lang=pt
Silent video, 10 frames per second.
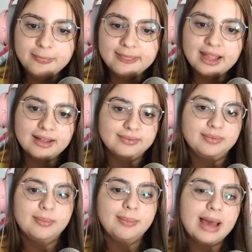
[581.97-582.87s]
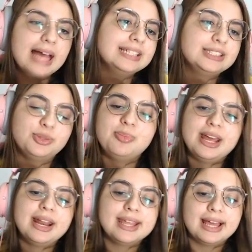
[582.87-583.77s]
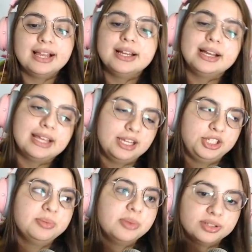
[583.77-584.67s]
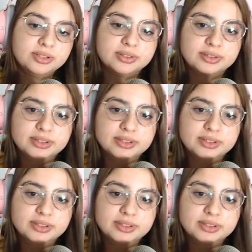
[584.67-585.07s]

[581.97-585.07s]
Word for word: Tá. Nada supera aquela, aquelas de moto.